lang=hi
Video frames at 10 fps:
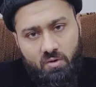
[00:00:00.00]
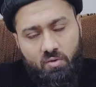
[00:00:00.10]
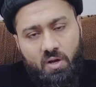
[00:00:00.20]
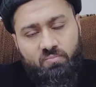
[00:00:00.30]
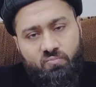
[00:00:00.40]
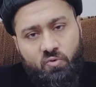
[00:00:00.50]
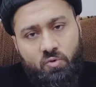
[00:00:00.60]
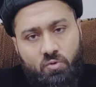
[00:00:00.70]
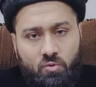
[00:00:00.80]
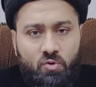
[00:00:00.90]
और आप वो
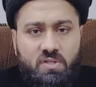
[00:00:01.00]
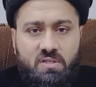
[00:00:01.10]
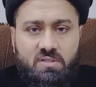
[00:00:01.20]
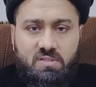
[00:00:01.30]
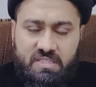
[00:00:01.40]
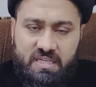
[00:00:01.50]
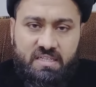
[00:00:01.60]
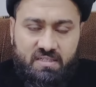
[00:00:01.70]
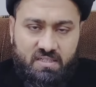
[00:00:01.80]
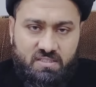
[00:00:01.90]
लोगों तक शेयर
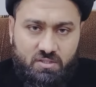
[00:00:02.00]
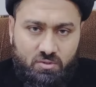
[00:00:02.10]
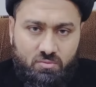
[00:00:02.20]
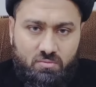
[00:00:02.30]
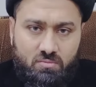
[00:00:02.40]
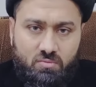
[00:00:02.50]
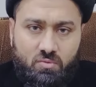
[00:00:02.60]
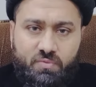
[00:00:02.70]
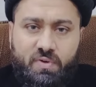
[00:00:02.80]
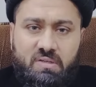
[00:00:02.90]
करना चाहते हो
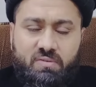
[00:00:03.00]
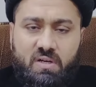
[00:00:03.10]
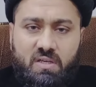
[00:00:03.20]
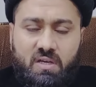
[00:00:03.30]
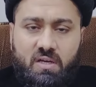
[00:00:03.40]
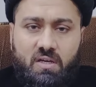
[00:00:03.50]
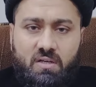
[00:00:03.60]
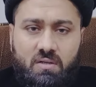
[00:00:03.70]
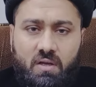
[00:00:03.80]
कोई फ़नी वाक़ है